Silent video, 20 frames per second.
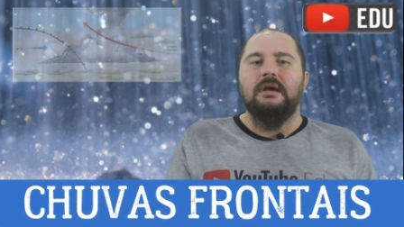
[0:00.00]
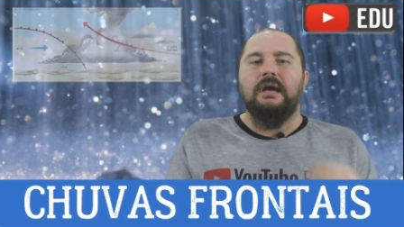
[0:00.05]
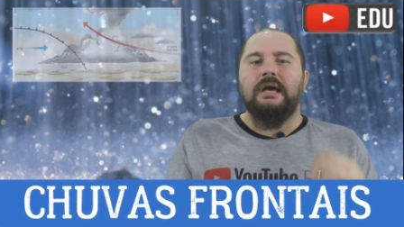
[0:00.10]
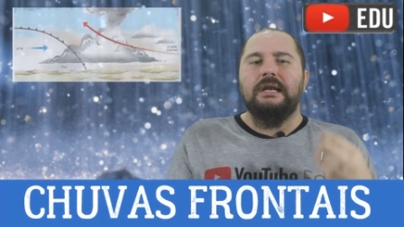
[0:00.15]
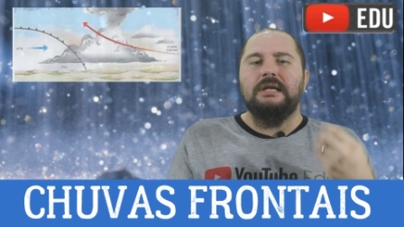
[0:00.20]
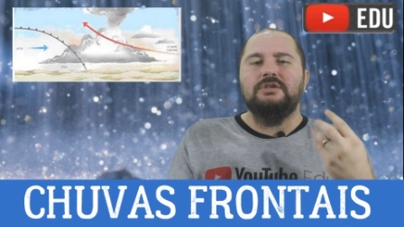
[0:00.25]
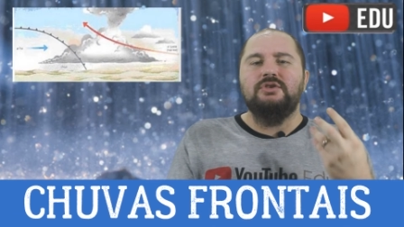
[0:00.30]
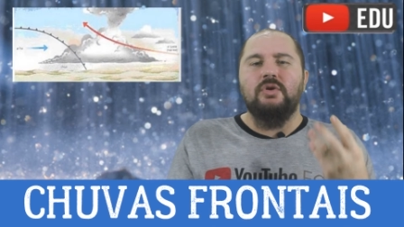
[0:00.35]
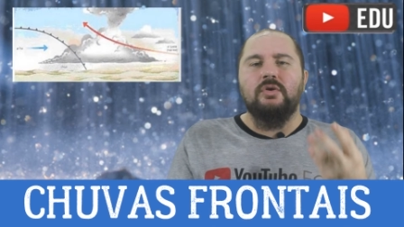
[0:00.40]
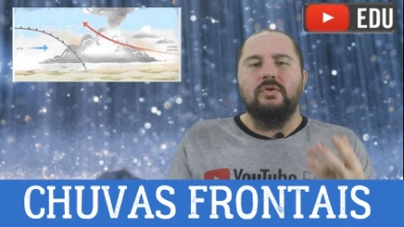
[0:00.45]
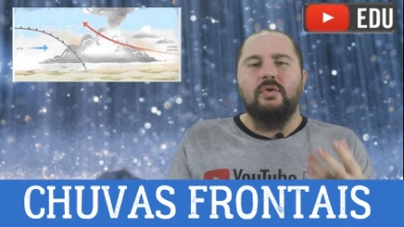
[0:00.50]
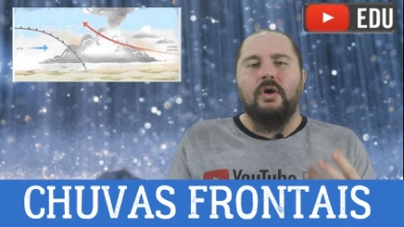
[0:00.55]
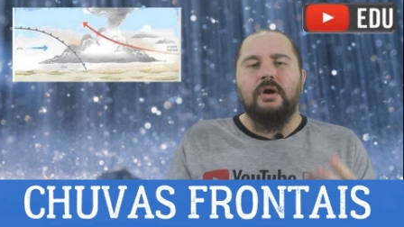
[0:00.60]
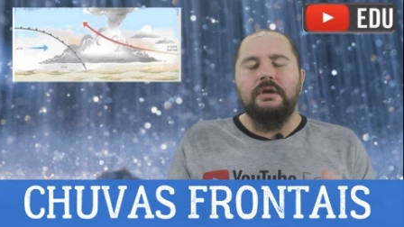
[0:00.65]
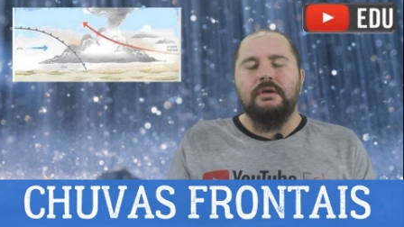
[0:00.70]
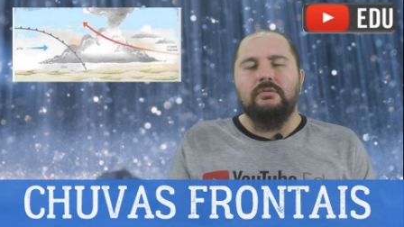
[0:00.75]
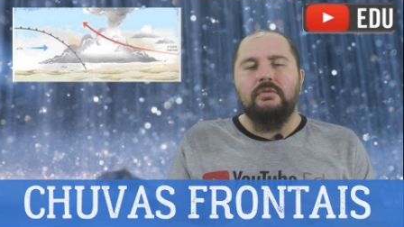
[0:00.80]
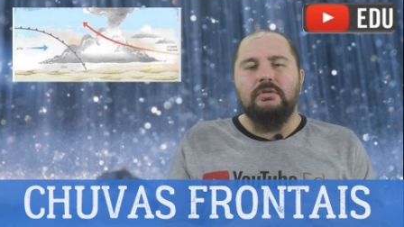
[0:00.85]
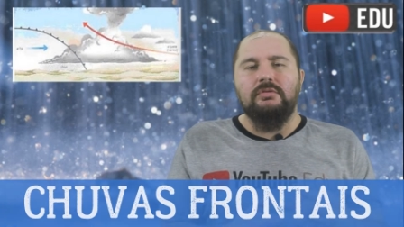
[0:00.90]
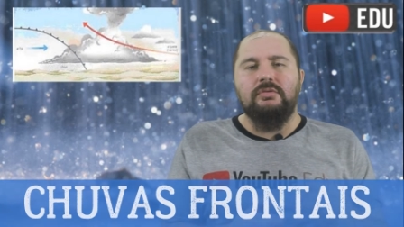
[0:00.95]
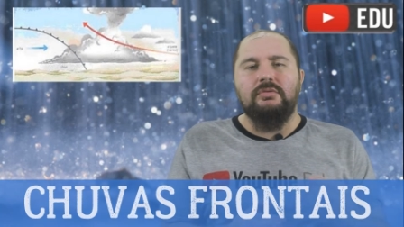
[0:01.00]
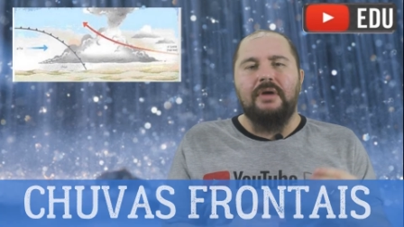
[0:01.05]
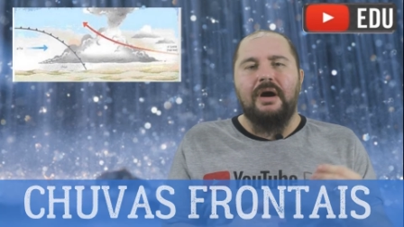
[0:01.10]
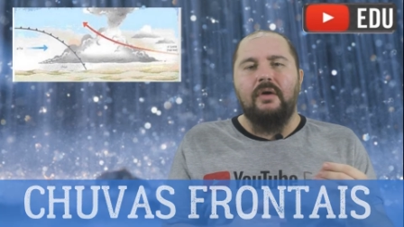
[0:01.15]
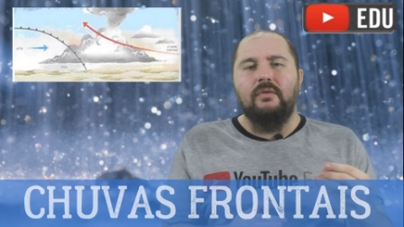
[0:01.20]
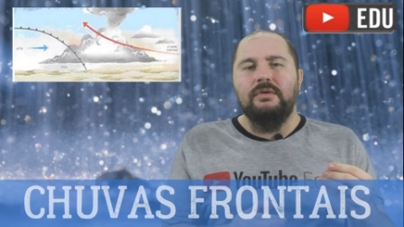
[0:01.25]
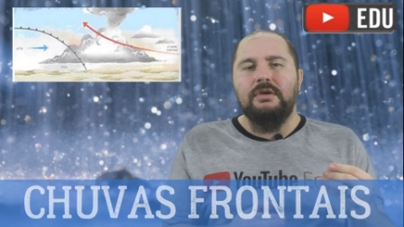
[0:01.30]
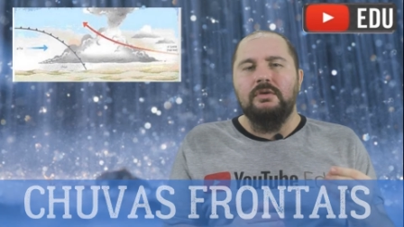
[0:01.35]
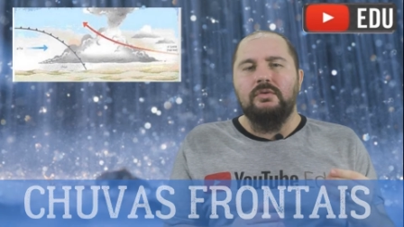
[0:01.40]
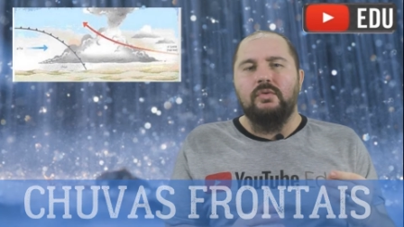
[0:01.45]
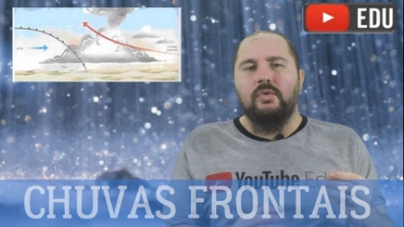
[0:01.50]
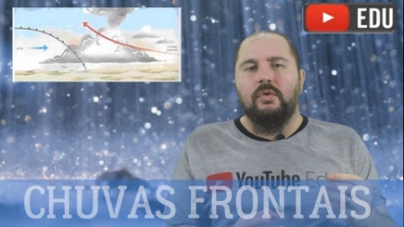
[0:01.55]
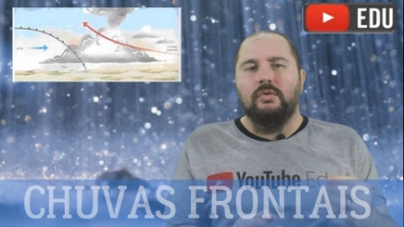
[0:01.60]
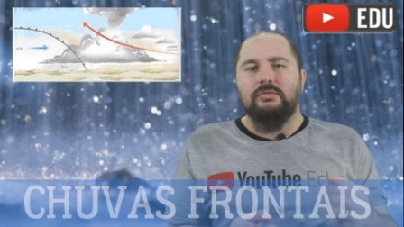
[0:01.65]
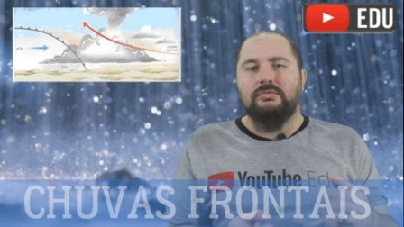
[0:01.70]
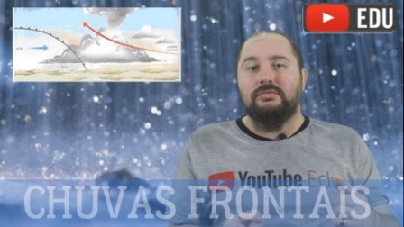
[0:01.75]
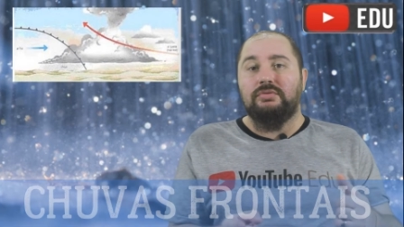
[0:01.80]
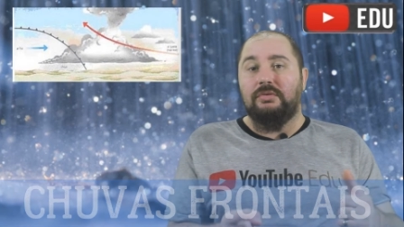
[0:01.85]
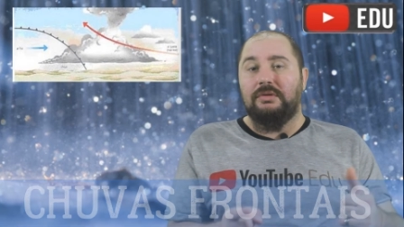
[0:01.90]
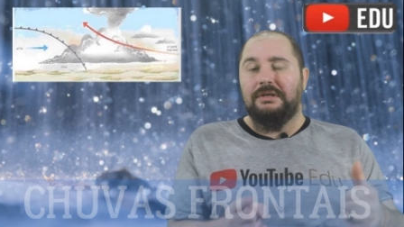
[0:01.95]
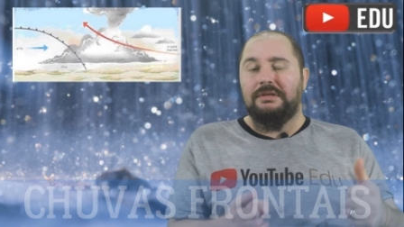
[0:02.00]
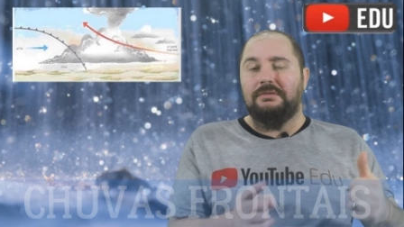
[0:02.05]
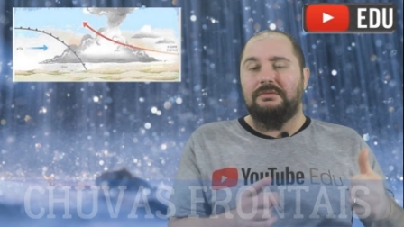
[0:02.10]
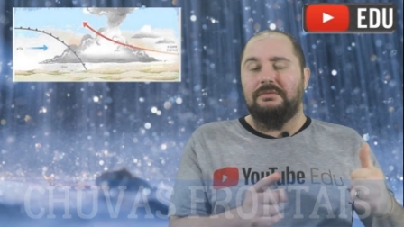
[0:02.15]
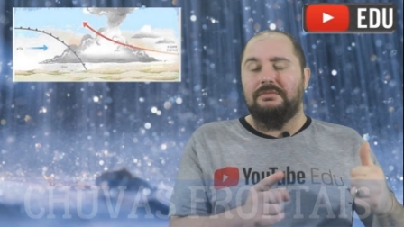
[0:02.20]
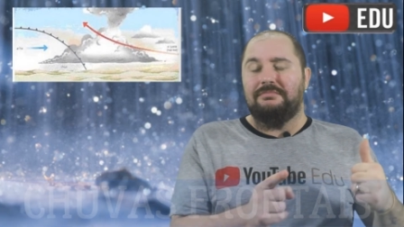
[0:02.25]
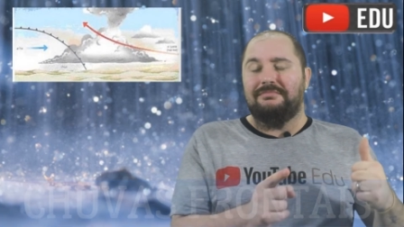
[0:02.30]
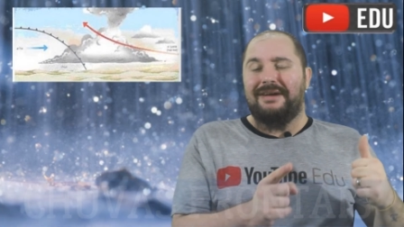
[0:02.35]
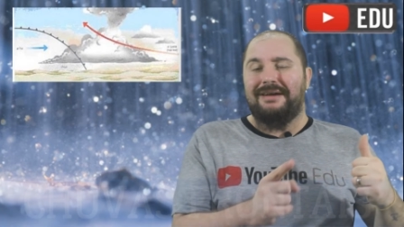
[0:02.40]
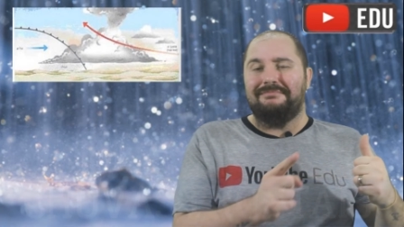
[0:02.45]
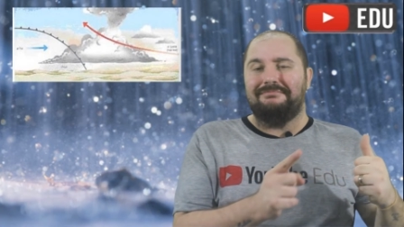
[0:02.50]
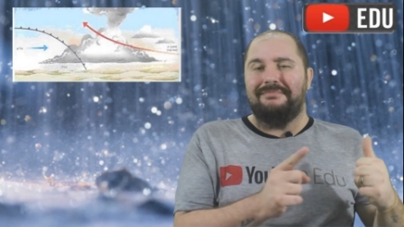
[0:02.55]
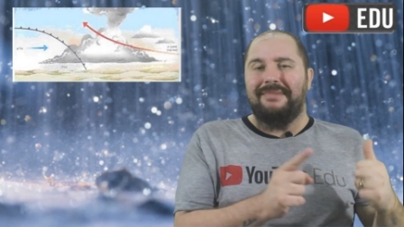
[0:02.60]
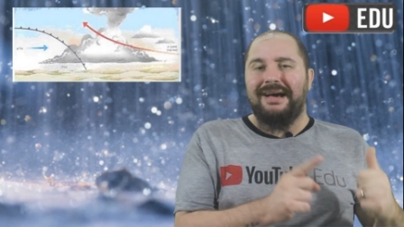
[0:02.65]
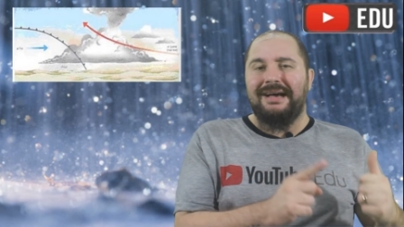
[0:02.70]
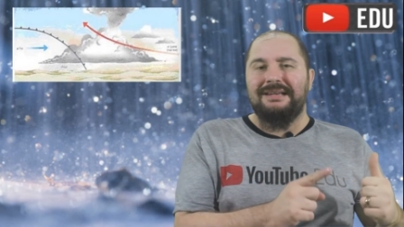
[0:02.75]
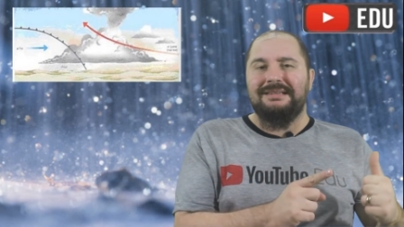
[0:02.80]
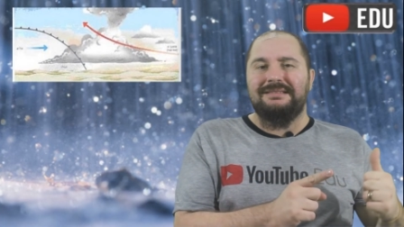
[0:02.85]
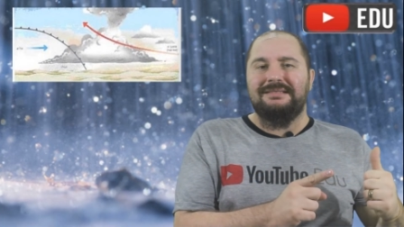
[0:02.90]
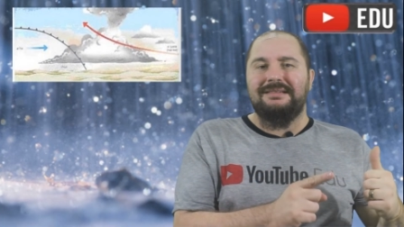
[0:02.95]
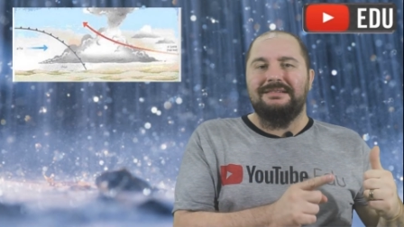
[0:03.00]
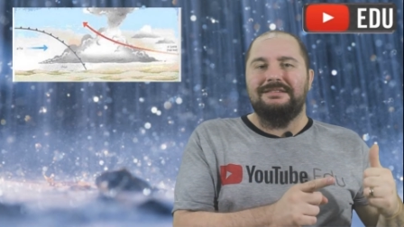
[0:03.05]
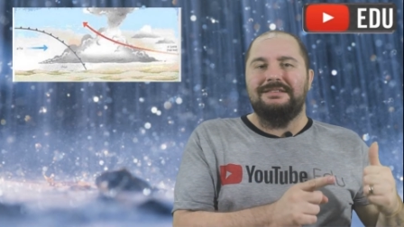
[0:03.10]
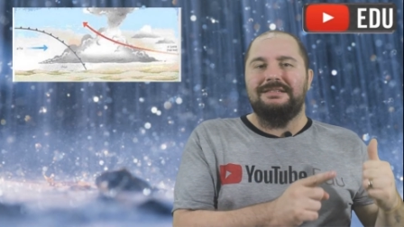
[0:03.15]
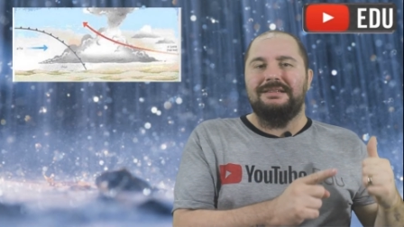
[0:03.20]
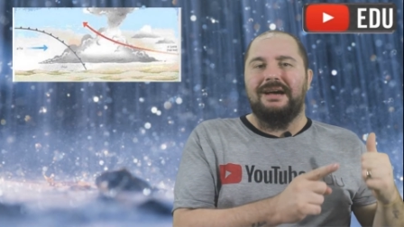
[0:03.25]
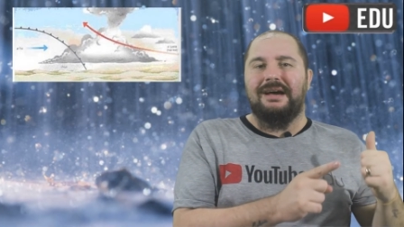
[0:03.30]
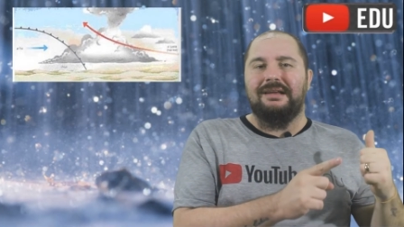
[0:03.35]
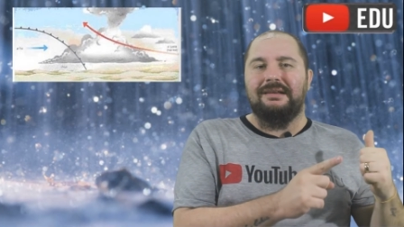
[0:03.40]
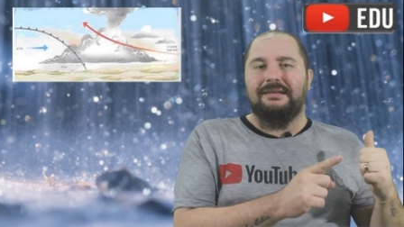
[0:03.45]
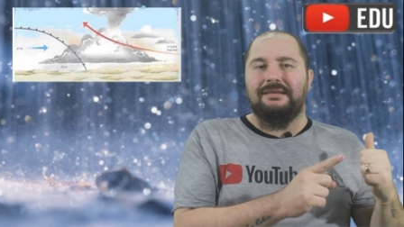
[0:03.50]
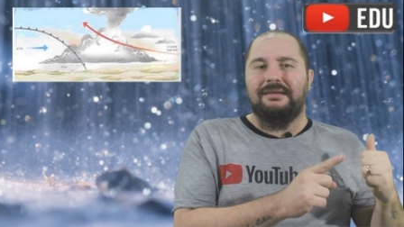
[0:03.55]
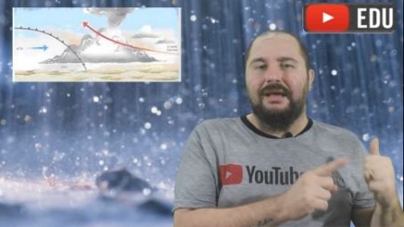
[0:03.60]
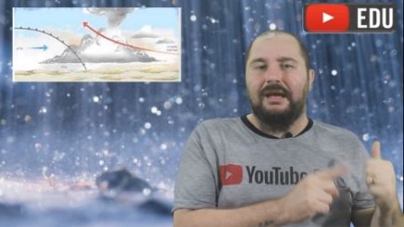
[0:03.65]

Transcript: elas ocorrem quando há um encontro entre uma massa de ar